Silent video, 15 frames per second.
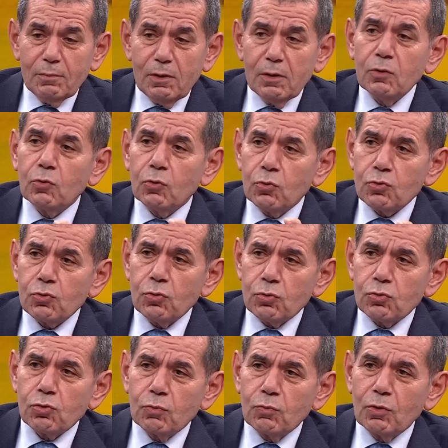Birliği
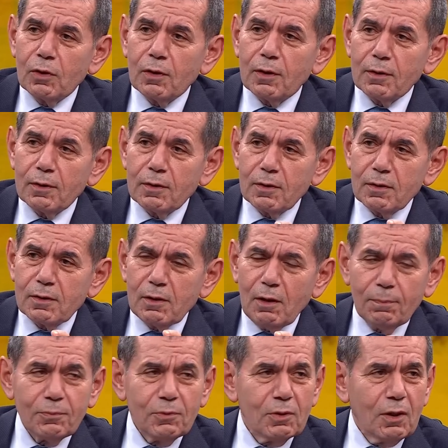Konsorsiyum ile
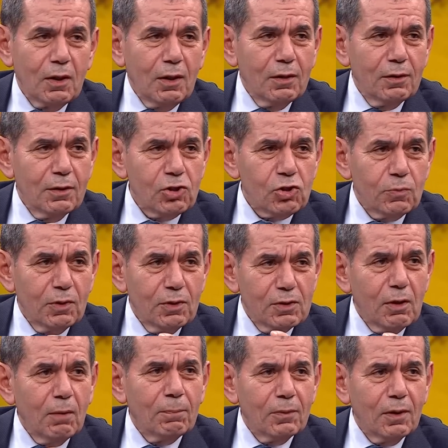yaptığı anlaşmanın
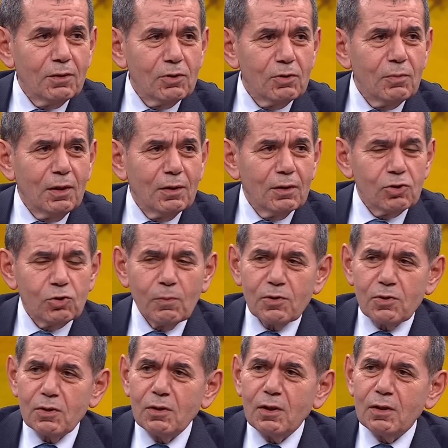yapılandırma
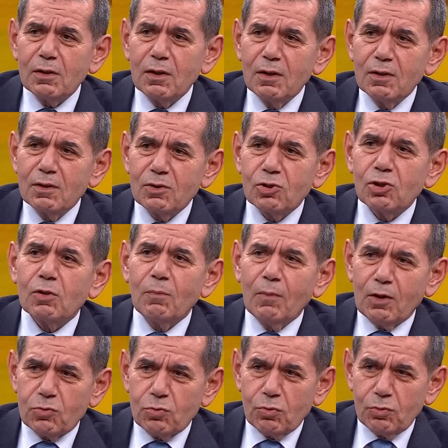anlaşmasından
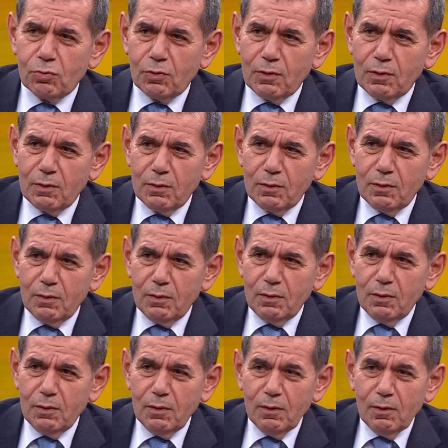çıkmak zorunda. Hmm.
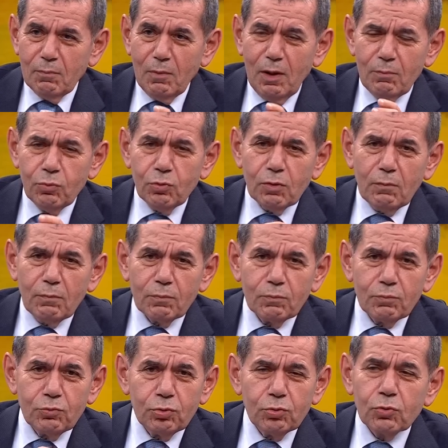Ben
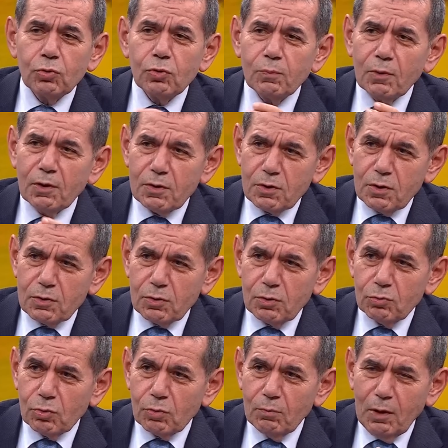burada bütün kulüplere
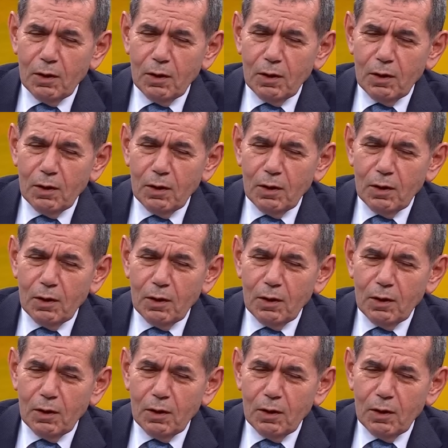sesleniyorum.